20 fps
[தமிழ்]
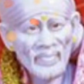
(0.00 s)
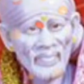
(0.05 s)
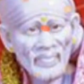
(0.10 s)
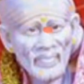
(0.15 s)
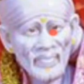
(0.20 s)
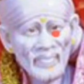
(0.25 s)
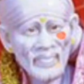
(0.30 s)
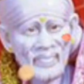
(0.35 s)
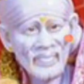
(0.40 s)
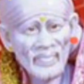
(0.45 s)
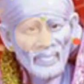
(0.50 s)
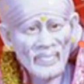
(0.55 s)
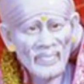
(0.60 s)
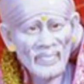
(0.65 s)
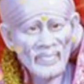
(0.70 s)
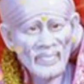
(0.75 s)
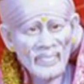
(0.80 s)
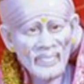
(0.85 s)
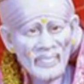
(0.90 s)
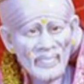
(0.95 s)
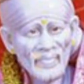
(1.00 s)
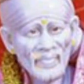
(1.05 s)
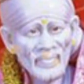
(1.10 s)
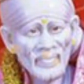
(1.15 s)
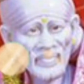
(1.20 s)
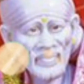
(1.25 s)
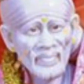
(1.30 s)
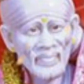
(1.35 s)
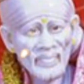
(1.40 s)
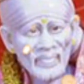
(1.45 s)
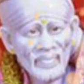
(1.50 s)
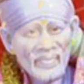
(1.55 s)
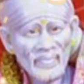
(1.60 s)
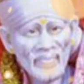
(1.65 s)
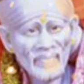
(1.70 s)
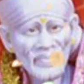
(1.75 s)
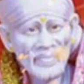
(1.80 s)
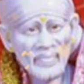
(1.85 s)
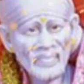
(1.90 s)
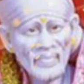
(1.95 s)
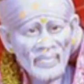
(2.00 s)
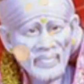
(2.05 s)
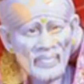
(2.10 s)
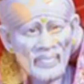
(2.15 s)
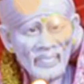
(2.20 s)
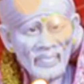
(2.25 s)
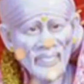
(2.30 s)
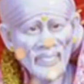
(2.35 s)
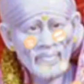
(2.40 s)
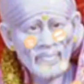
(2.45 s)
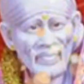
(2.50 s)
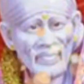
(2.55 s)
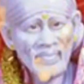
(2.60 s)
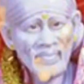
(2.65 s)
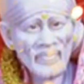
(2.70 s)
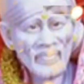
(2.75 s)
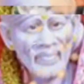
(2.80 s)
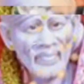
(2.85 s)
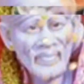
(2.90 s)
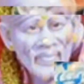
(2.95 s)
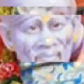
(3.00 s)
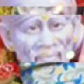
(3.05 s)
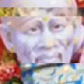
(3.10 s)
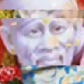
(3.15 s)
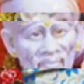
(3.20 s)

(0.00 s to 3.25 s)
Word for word: நிற்கின்றது அந்த ஆறுதல் உனக்கே